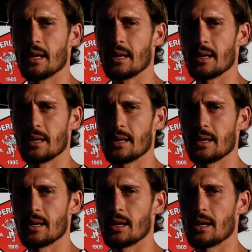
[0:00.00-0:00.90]

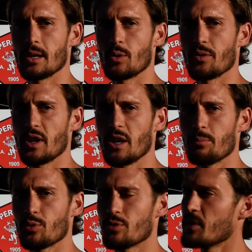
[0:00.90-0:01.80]
eh, nuovi
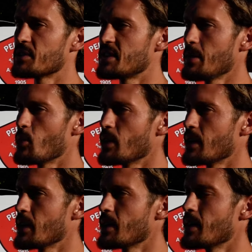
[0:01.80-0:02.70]
input, nuovi
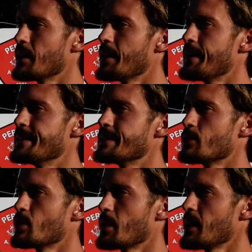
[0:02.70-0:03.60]
stimoli, eh,
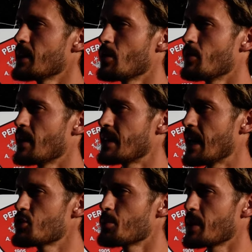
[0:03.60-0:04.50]
sicuramente è un
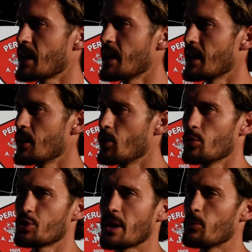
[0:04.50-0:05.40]
vantaggio perché lo
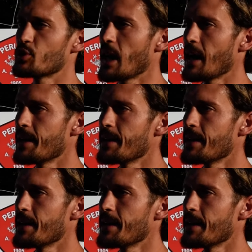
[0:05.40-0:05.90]
conosciamo già,